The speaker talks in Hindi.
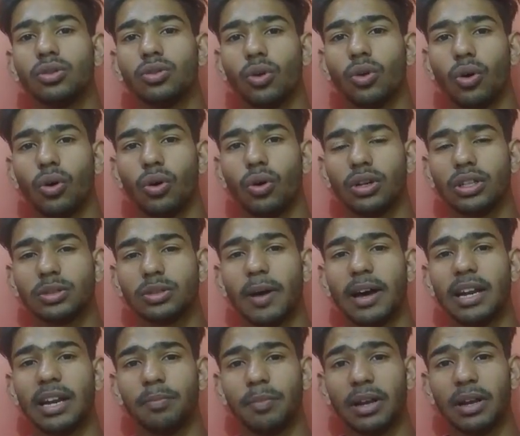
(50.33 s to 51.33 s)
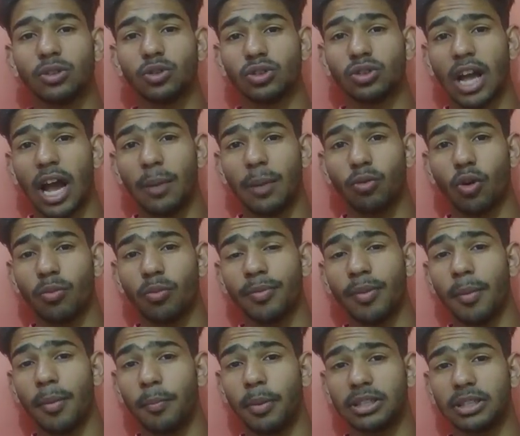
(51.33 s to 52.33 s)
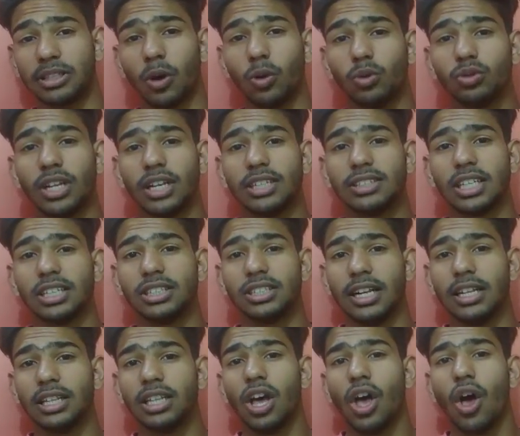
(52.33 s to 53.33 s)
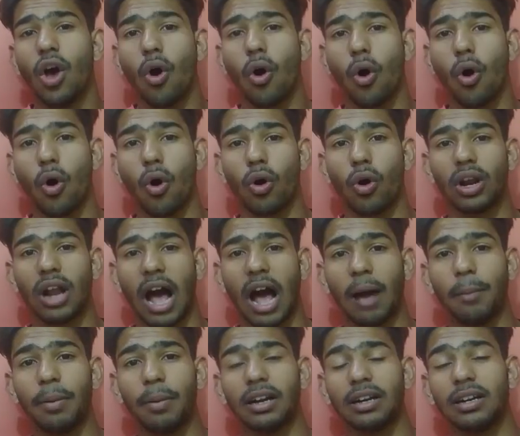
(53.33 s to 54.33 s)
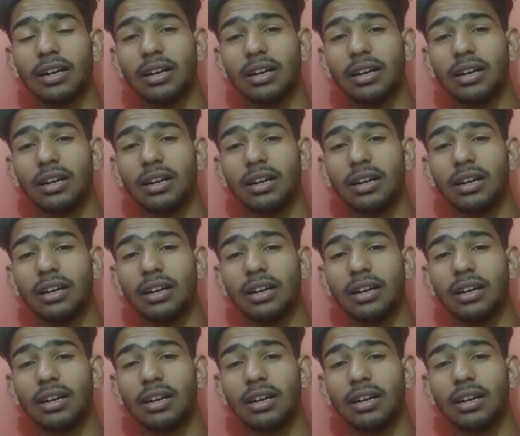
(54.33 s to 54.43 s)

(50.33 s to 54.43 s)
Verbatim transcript: तो इस बारे में मैंने सोचा आपको भी मैं बताऊं जल्द से जल्द और आप